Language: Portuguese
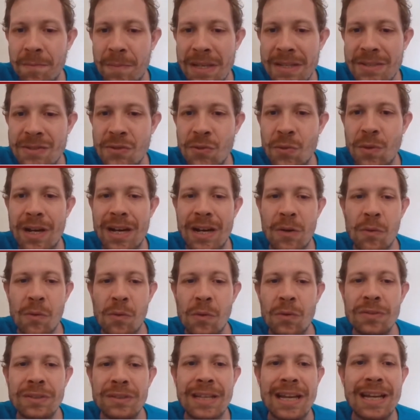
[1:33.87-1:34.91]
pessoal, o
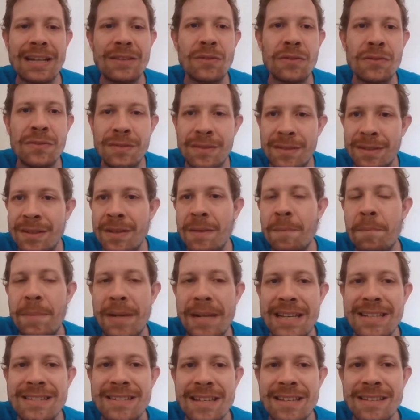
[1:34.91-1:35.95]
contato
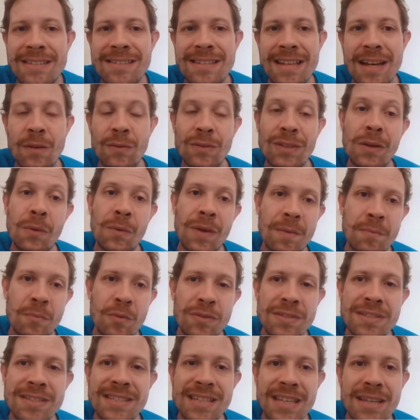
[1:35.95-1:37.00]
presencial não é
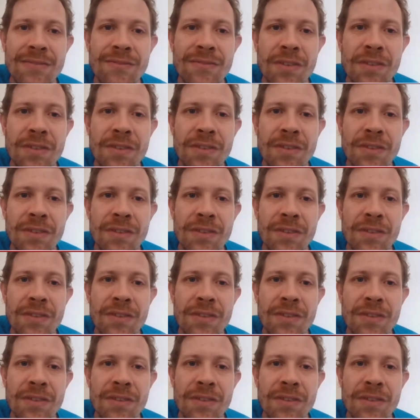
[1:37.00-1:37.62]
possível,